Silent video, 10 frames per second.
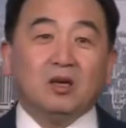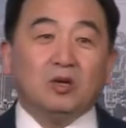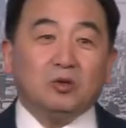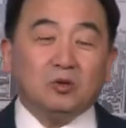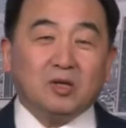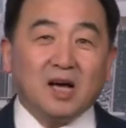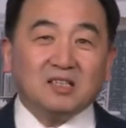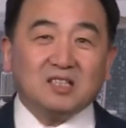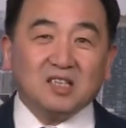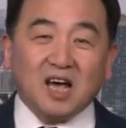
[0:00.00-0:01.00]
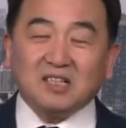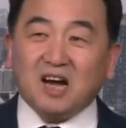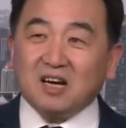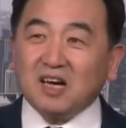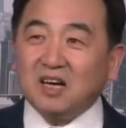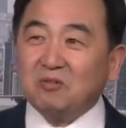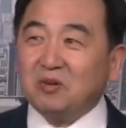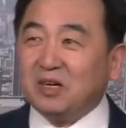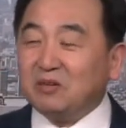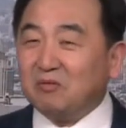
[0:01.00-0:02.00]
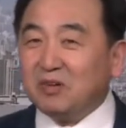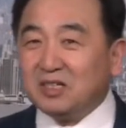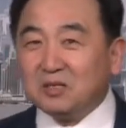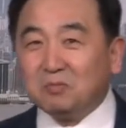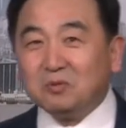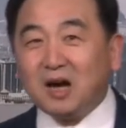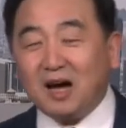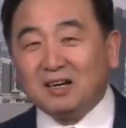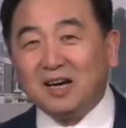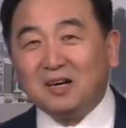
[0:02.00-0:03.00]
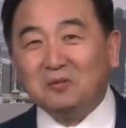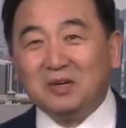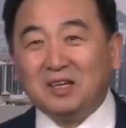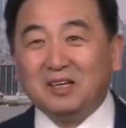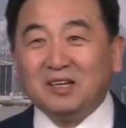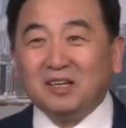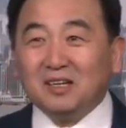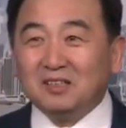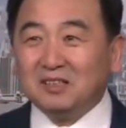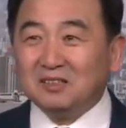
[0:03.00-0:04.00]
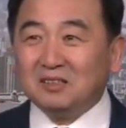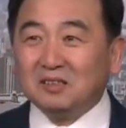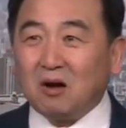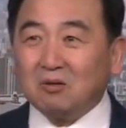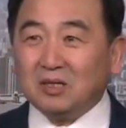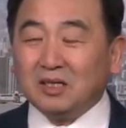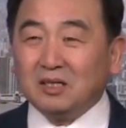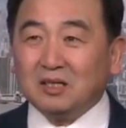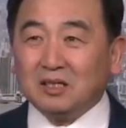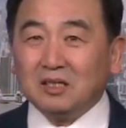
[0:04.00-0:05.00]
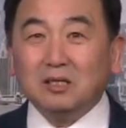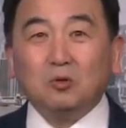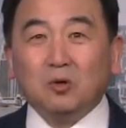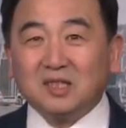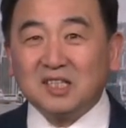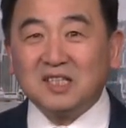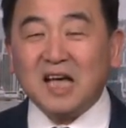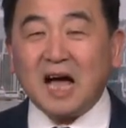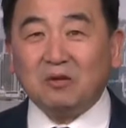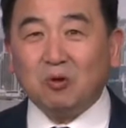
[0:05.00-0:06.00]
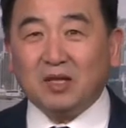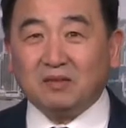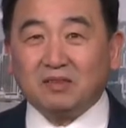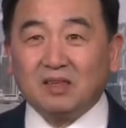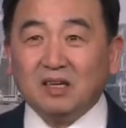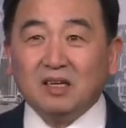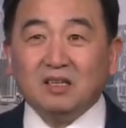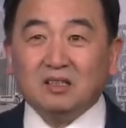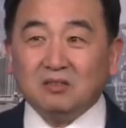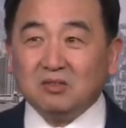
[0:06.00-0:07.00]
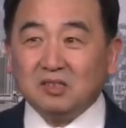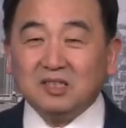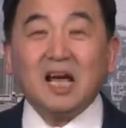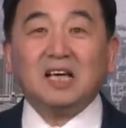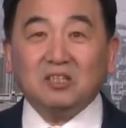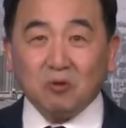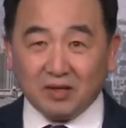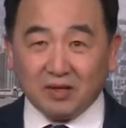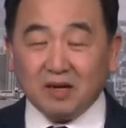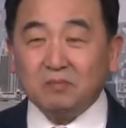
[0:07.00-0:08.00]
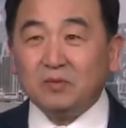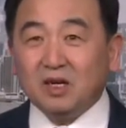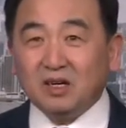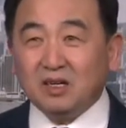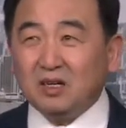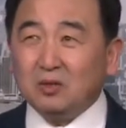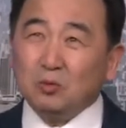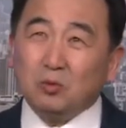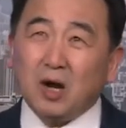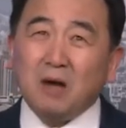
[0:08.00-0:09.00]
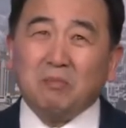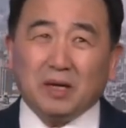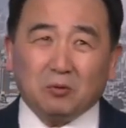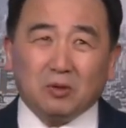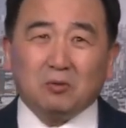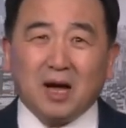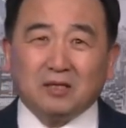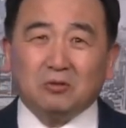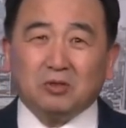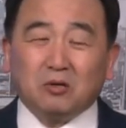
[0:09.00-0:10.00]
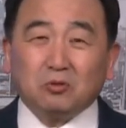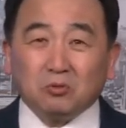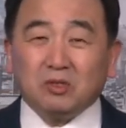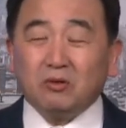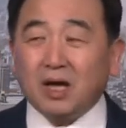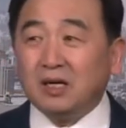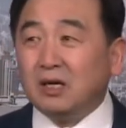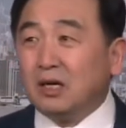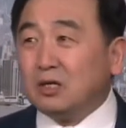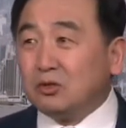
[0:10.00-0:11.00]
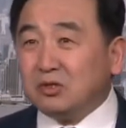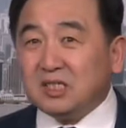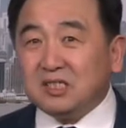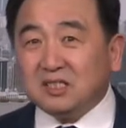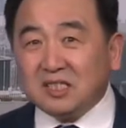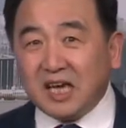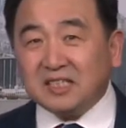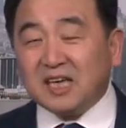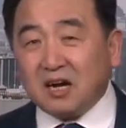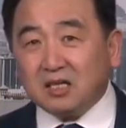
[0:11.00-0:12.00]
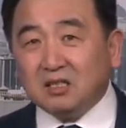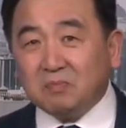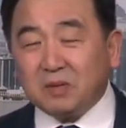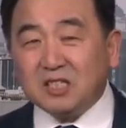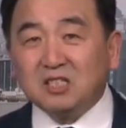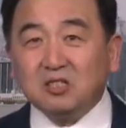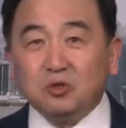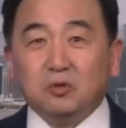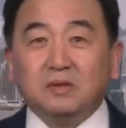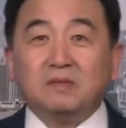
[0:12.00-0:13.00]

与他的财长开会、卫生部长开会，和到这个英国的下院，就是下议院呢，呃，如果按美国的话就叫众议院，去进行演讲和被质询。